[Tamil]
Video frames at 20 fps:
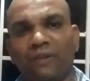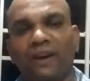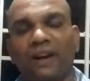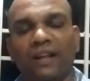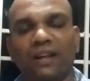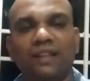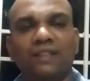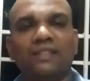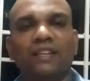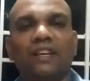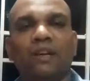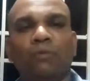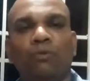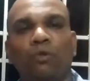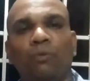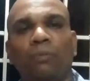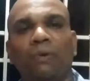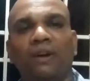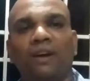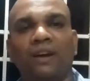வேலைகளை செய்ய
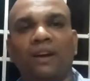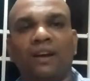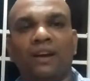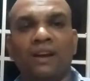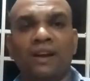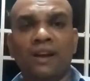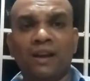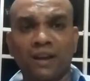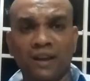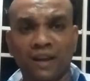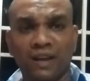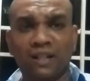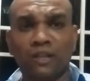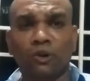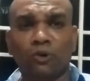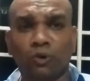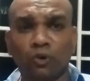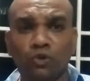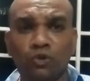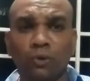முற்படுறாங்க இது
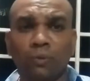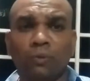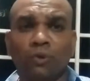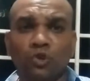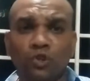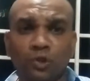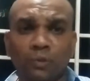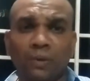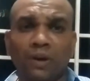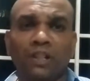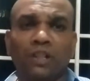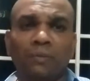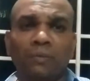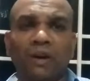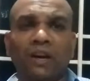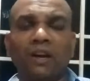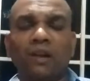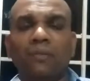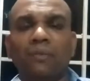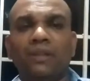கொஞ்சம் கொஞ்சமாக இந்த
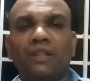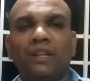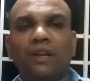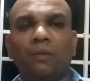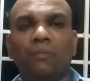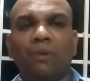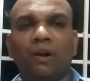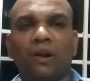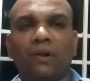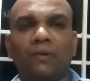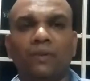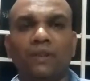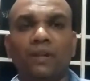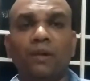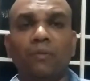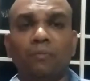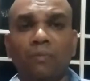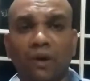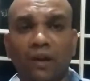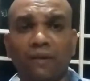மக்கள் மத்தியில் பரவுது
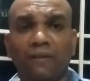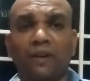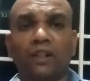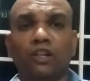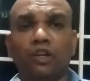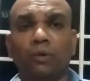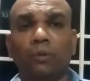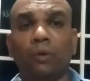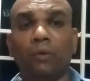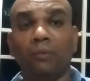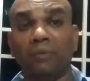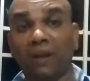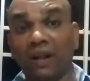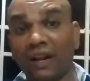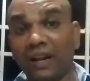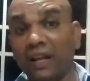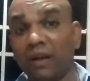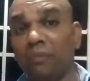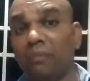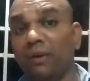பரவுனதுக்கப்புறம்
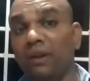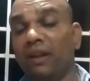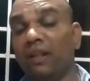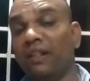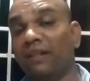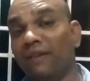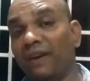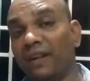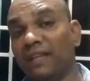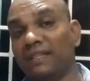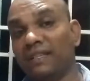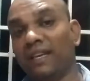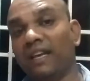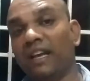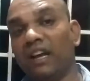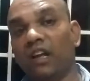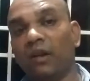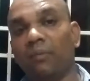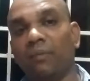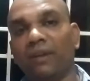நிறைய பேர் இது வேலையை செய்ய
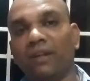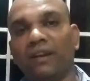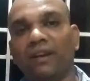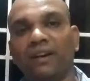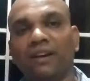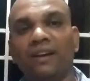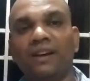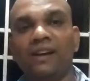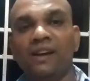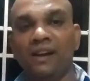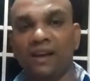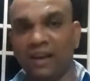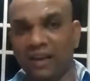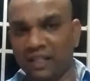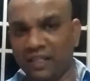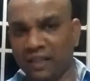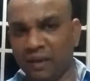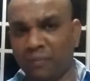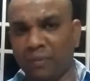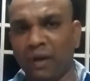ஆரம்பிக்கிறாங்க
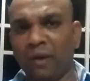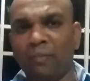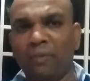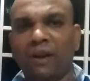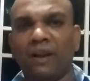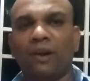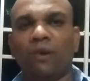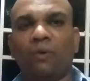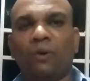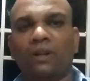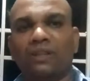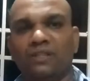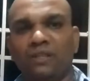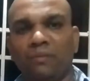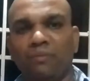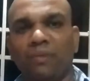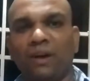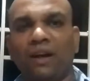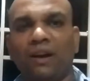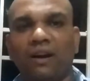இந்த பைப் லைனை உடச்சி
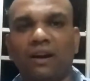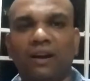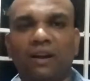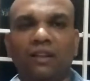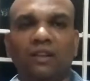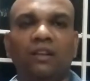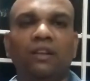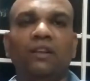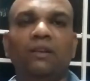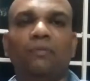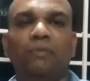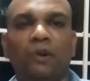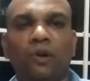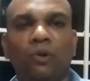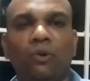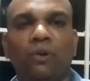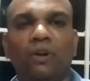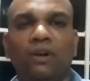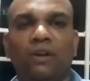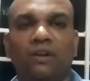பேரலில் இருந்து
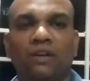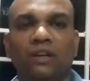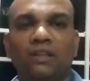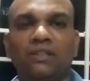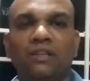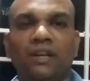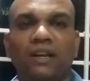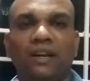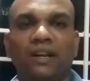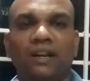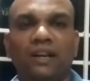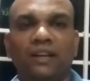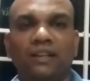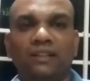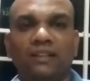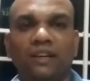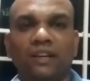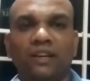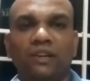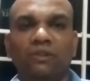பெட்ரோல் கச்சா எண்ணெய்களை
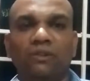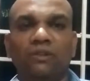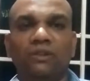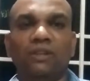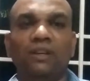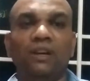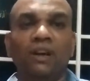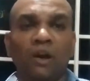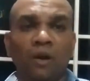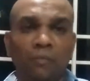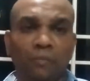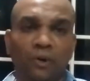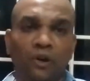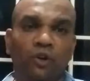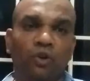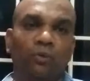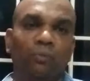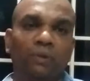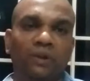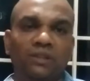திருடிட்டு வந்து
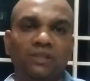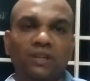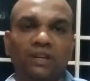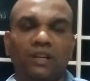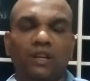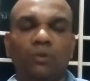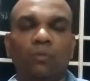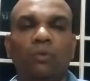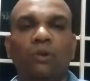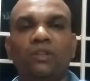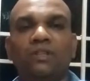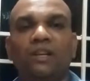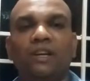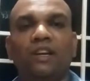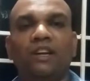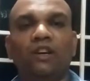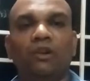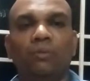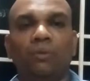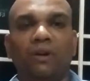பெட்ரோல் எடுக்கிற முயற்சியில்
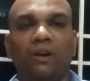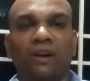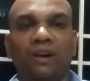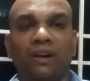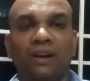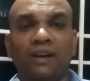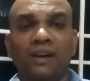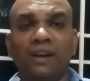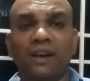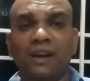ஈடுபடுறாங்க